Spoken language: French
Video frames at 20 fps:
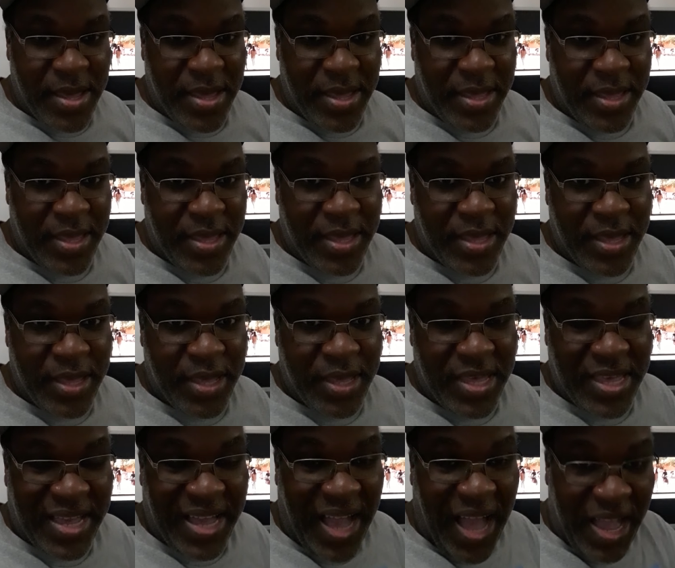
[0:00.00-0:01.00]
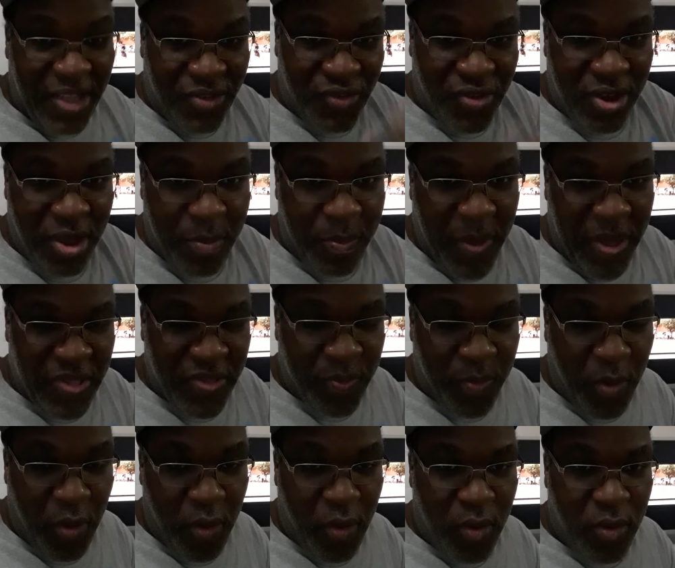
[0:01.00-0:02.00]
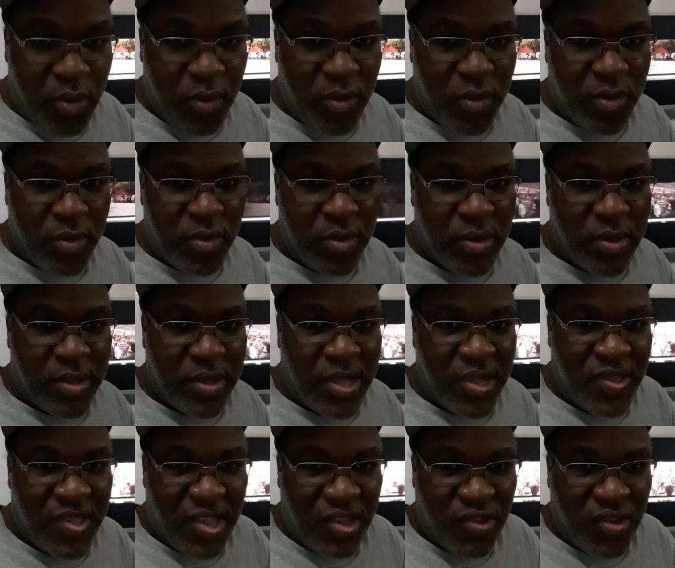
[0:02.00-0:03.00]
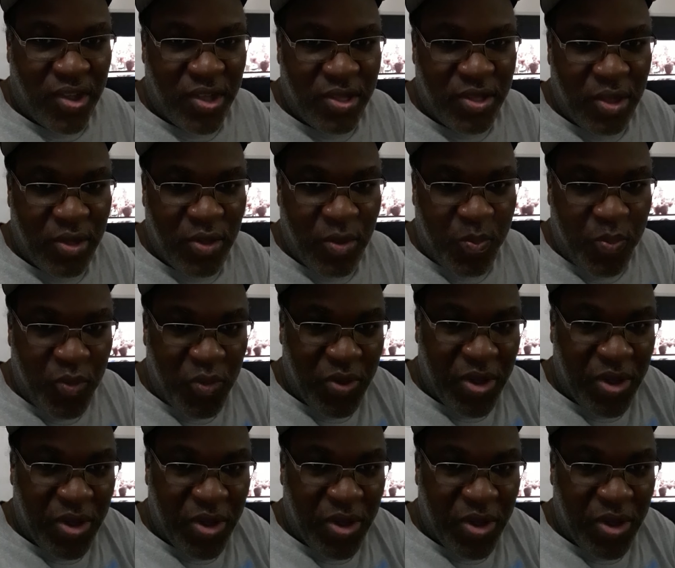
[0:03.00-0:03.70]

ils, cachent les passeports de ces gens de ne plus